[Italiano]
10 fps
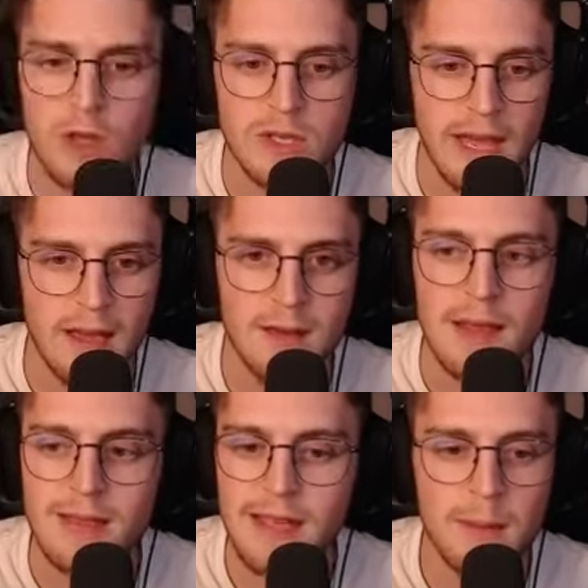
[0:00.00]
cos'è?
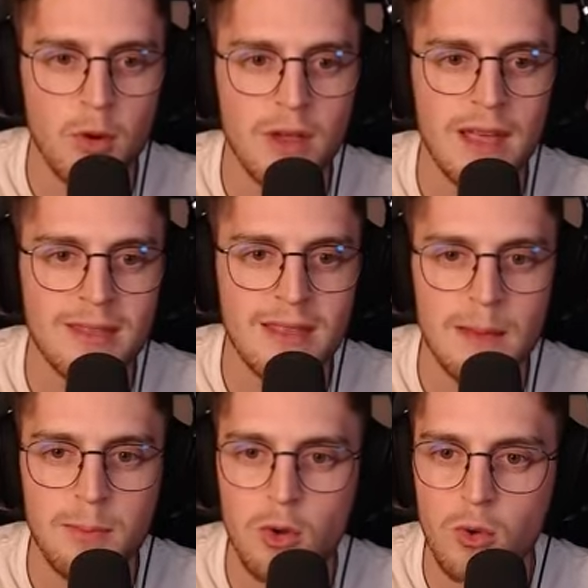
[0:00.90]
Attacchi proiettile
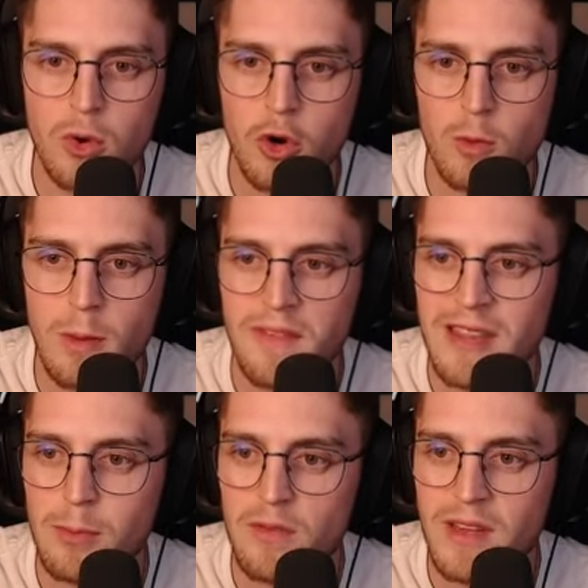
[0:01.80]
più 1, ruba
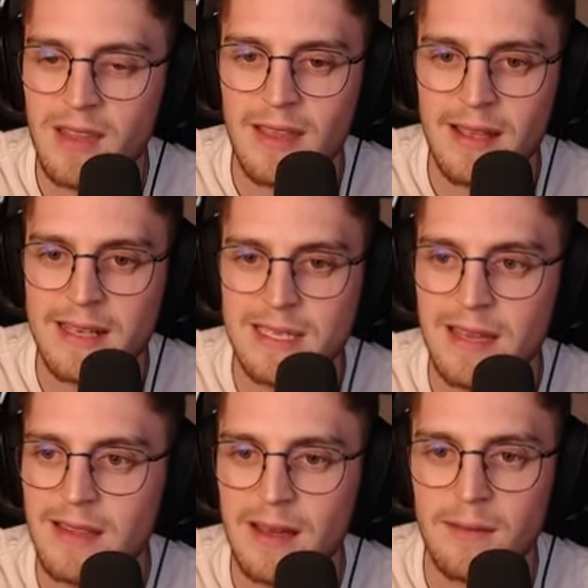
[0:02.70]
vita più 20, attacchi
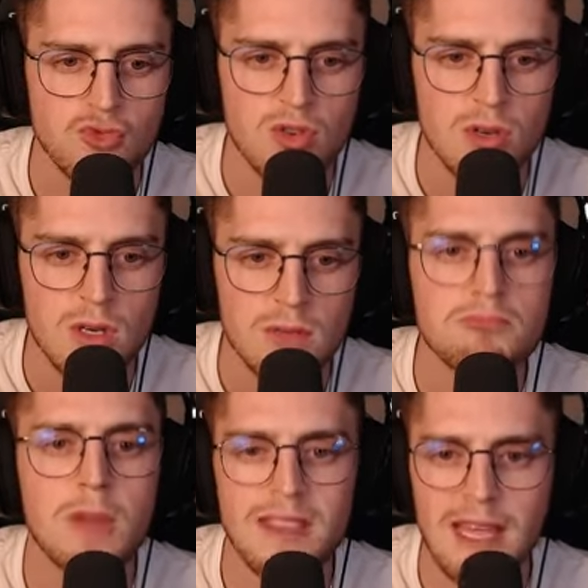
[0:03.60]
scritta...
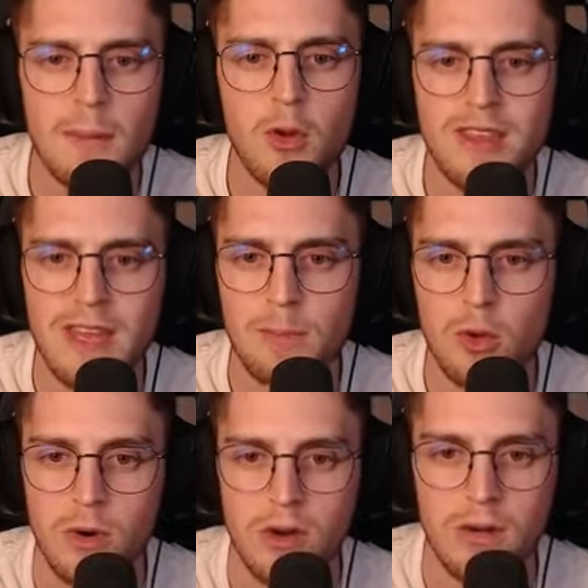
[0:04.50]
Attacchi proiettili più
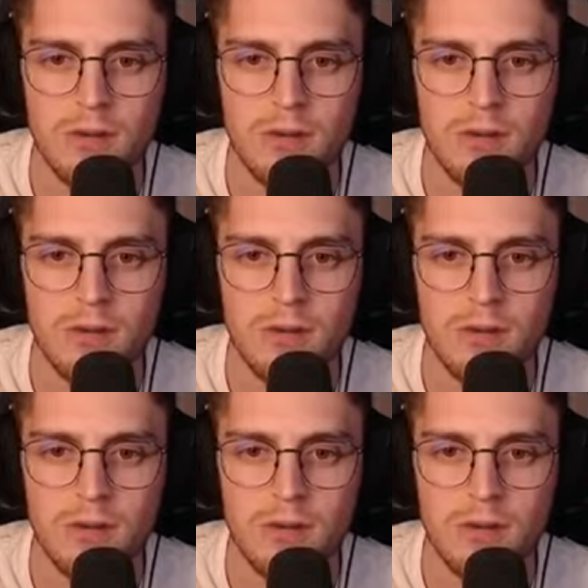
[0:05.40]
uno.